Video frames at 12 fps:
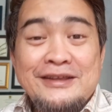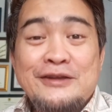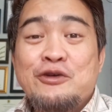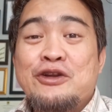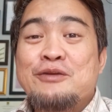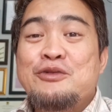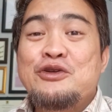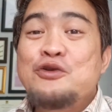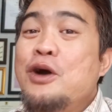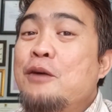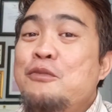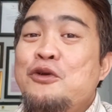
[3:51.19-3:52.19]
Jadi
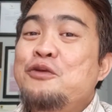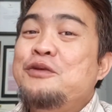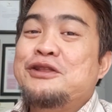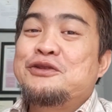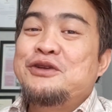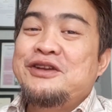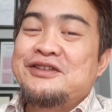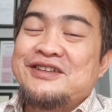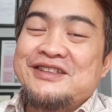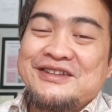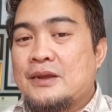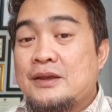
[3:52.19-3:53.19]
2002 belum ditulis
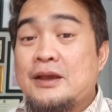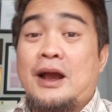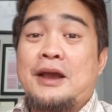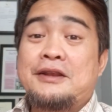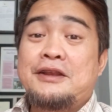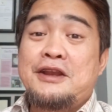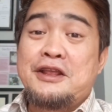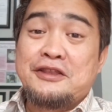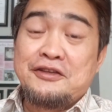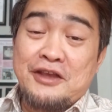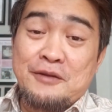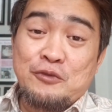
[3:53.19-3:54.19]
itu. Ya akhirnya
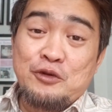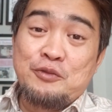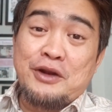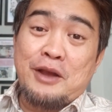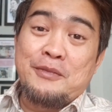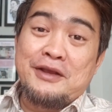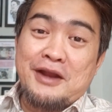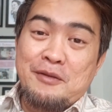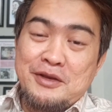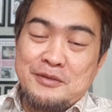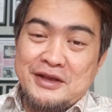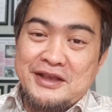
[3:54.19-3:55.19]
netizen pun
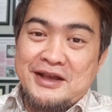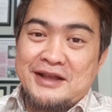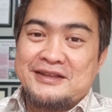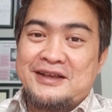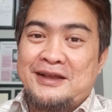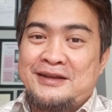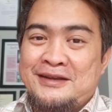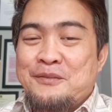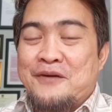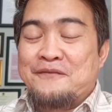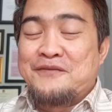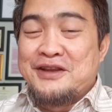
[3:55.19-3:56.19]
beramai-ramai mengingatkan
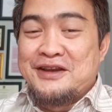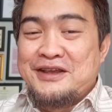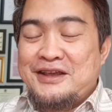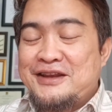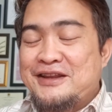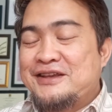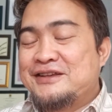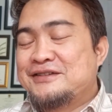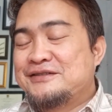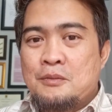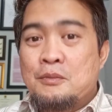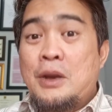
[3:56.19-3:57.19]
Pak Firly ini.
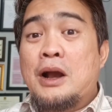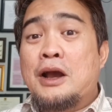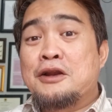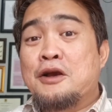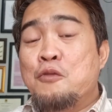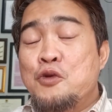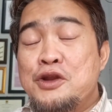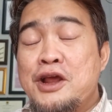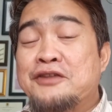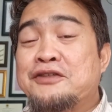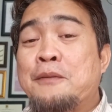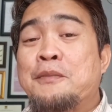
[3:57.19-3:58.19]
Bahkan
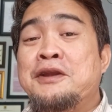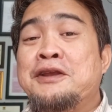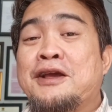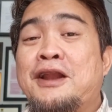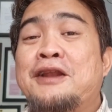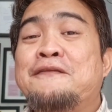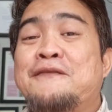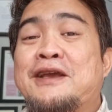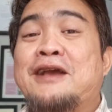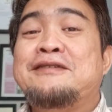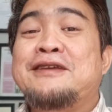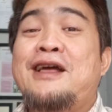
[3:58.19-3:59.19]
kemudian sampai
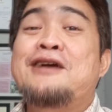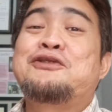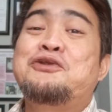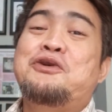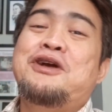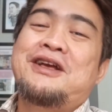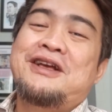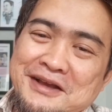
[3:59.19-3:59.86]
diklarifikasi langsung.